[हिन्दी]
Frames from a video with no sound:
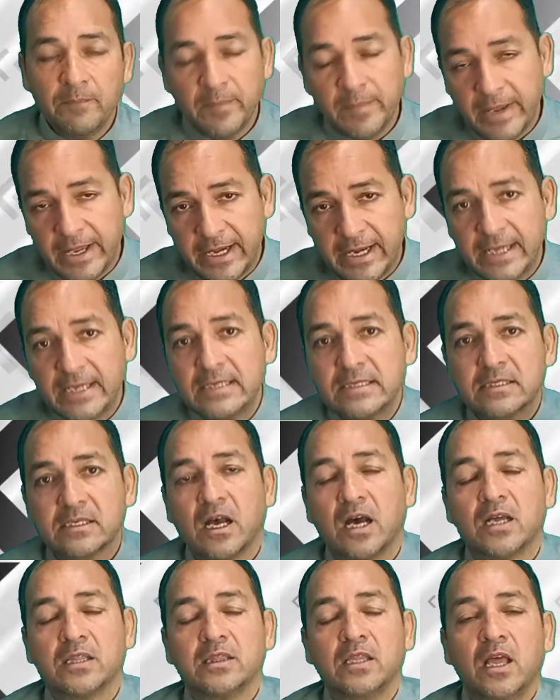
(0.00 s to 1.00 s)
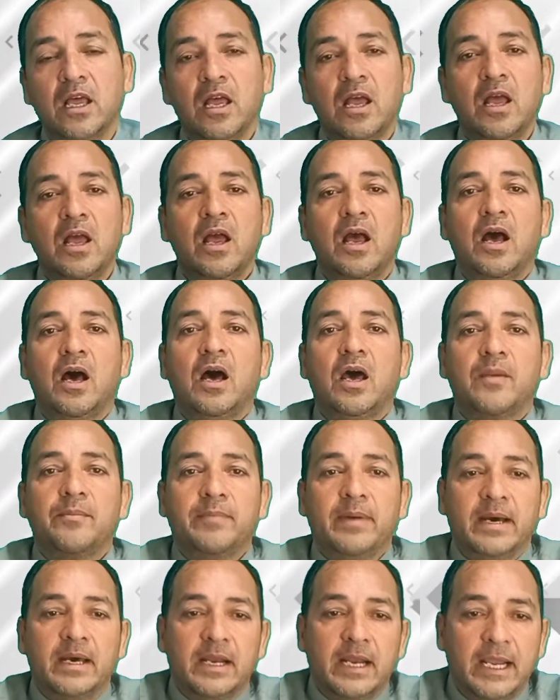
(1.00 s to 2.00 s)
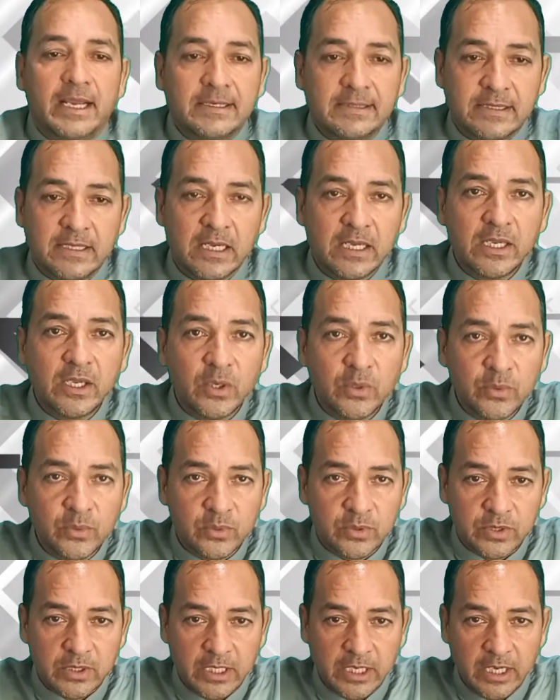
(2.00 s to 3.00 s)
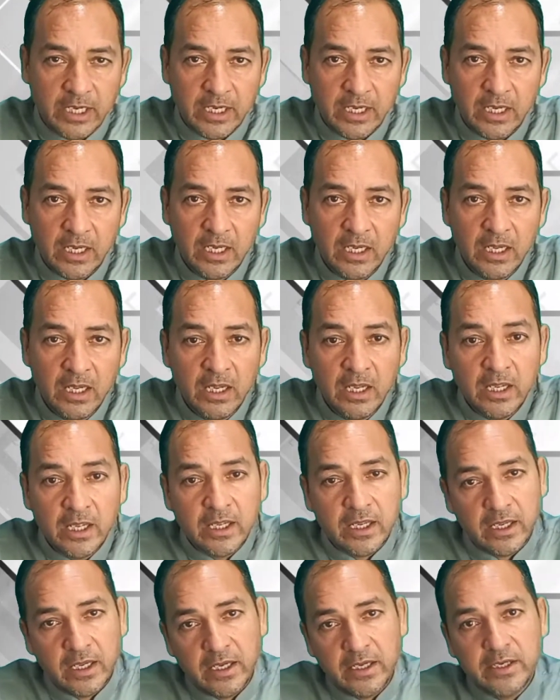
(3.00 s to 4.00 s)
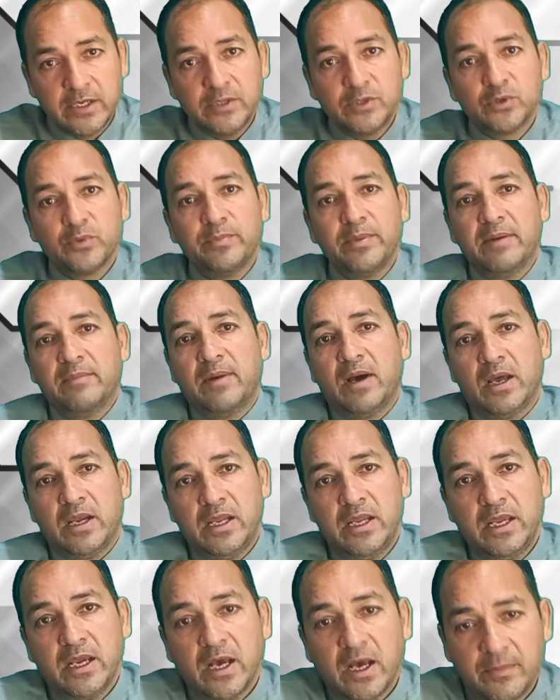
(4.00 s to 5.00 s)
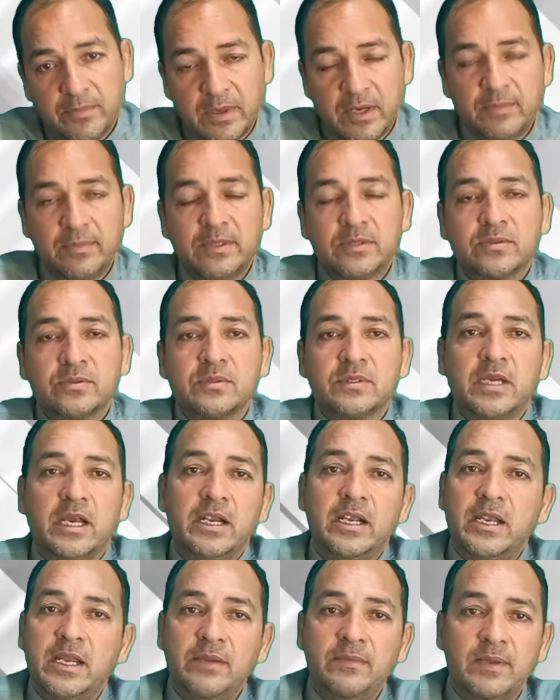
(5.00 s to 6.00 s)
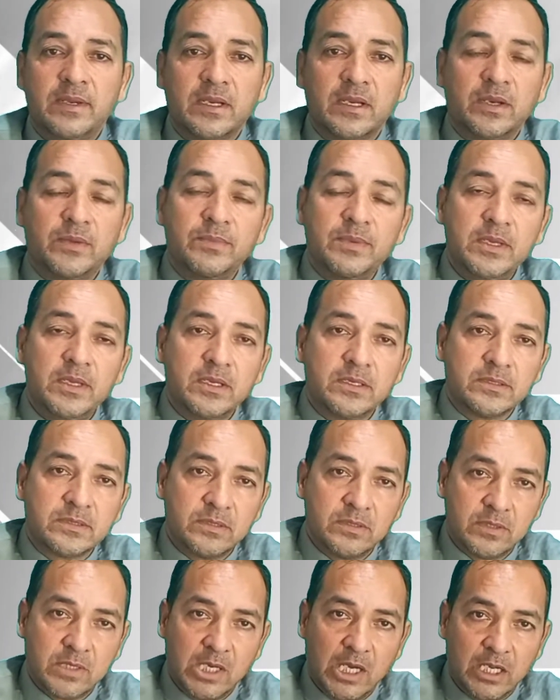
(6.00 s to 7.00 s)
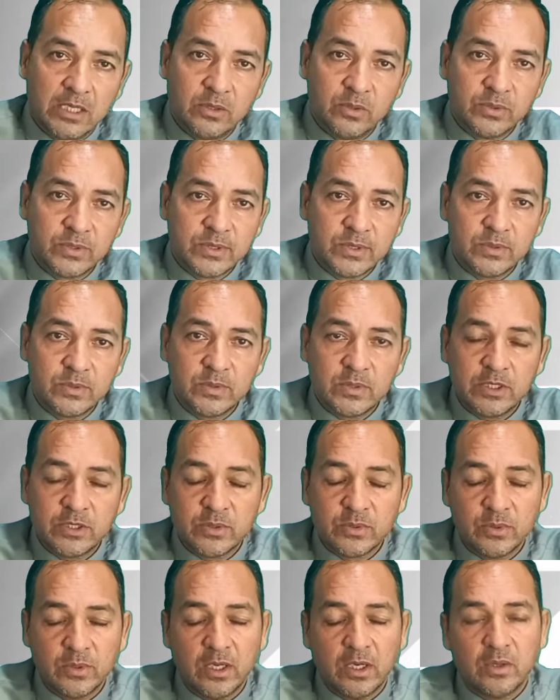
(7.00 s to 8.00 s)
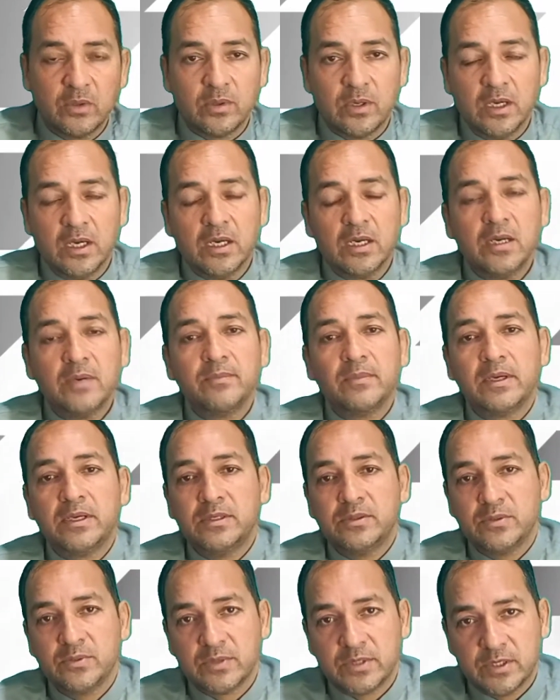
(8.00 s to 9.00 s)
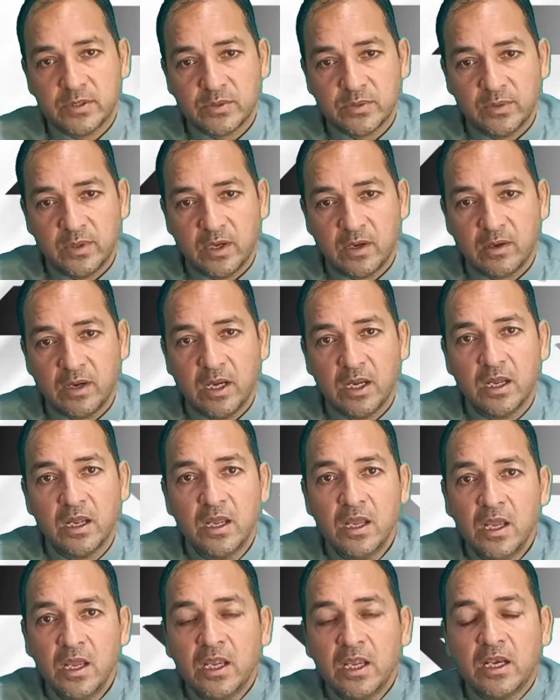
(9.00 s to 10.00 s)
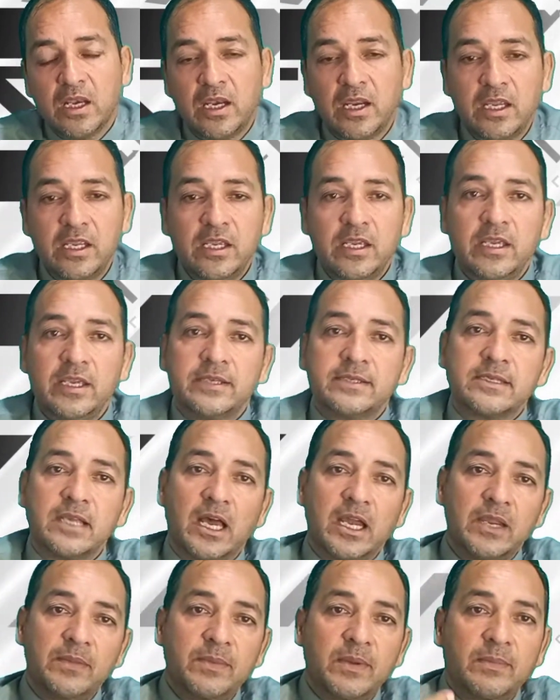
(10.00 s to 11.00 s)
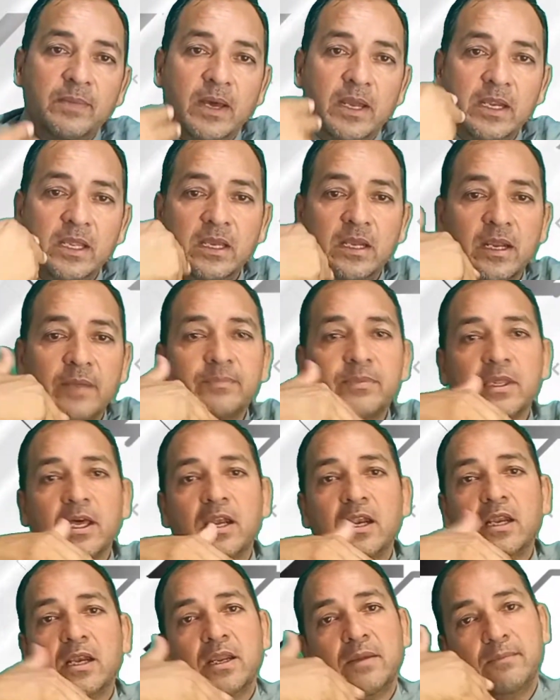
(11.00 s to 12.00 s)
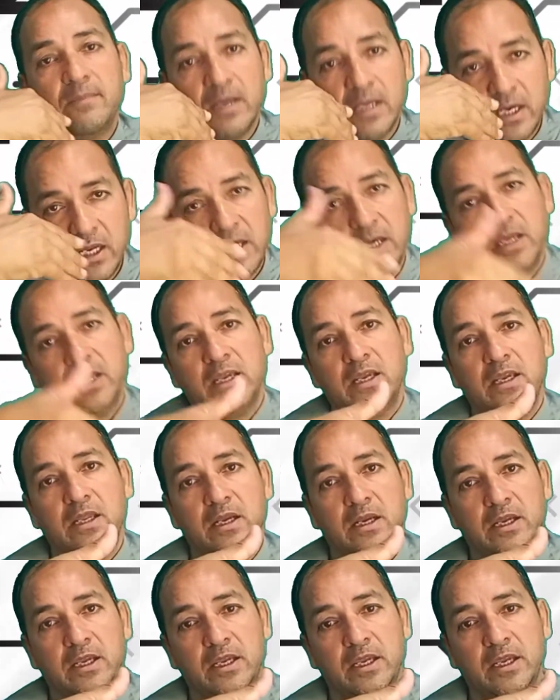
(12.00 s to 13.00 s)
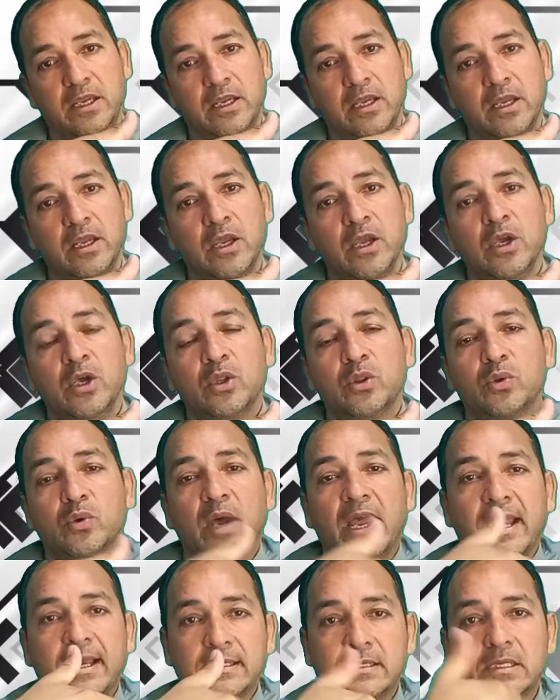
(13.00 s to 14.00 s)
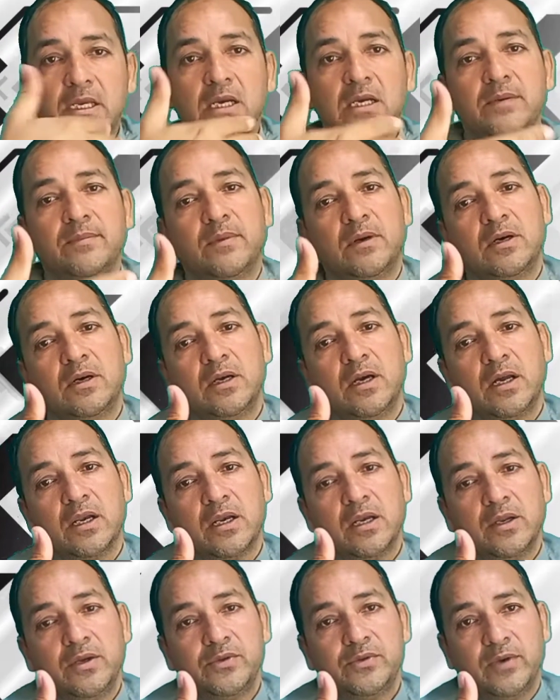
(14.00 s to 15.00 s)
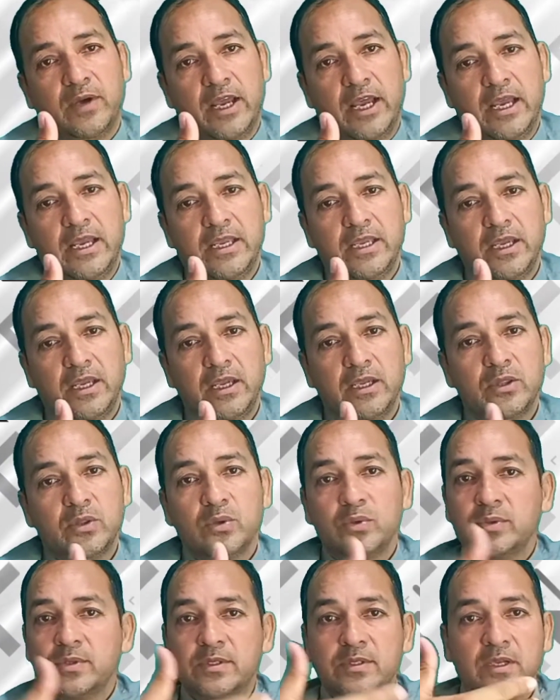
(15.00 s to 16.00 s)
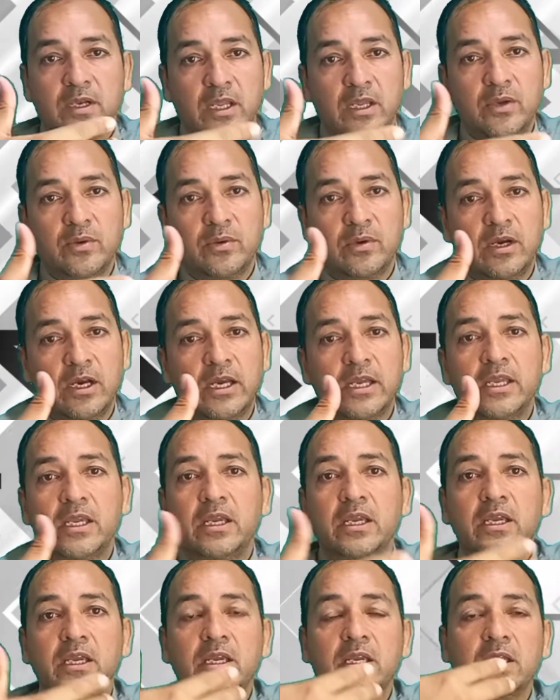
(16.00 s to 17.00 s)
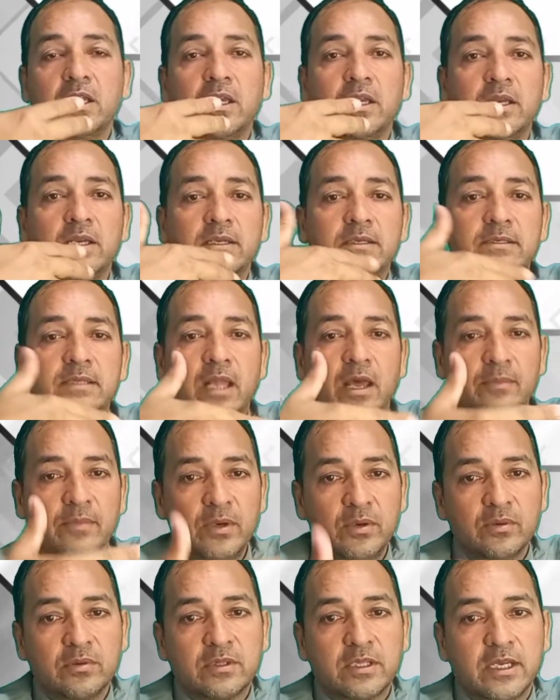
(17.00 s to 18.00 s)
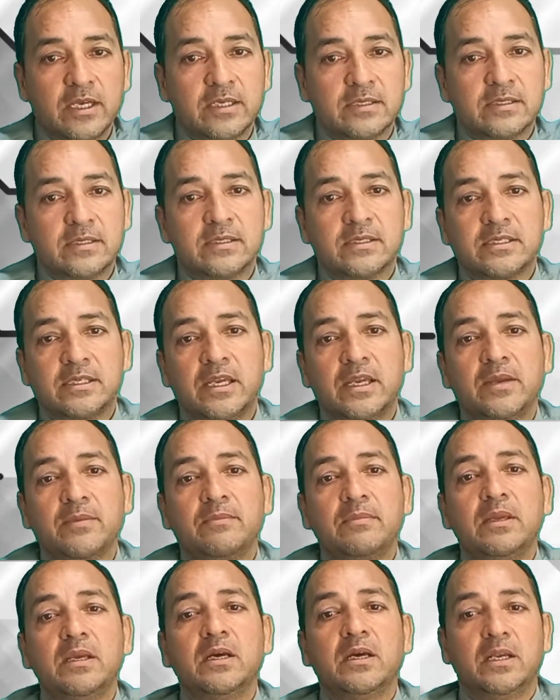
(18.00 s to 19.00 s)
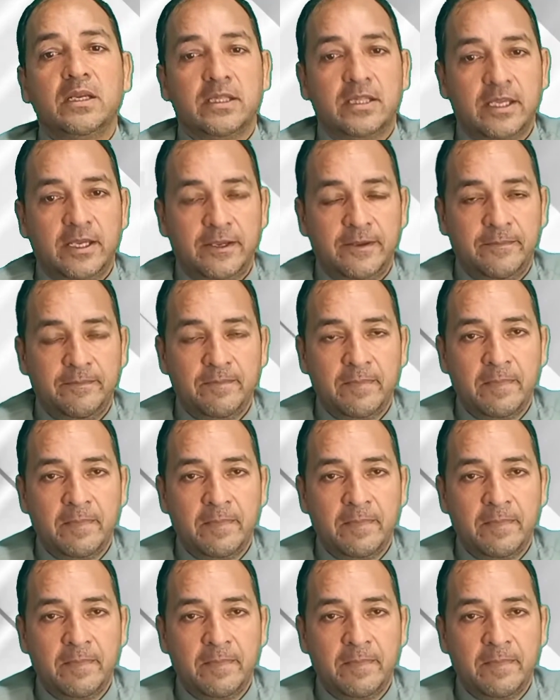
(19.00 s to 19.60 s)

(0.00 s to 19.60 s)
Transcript: मेरे ही साथ हर बार ऐसा क्यों होता है ये जो बीमारी है आपने भी सोसाइटी में कभी अक्सर अवकात दोस्तों से सुना होगा मरीज़ों से सुना होगा नहीं जी ये सारी बीमारियां रब ताला ने मेरे लिए ही रखी हैं तो ऐसा गमान करना जो है ये दुरुस्त नहीं होगा ये इस्लामी नुक़ नज़र से भी गलत है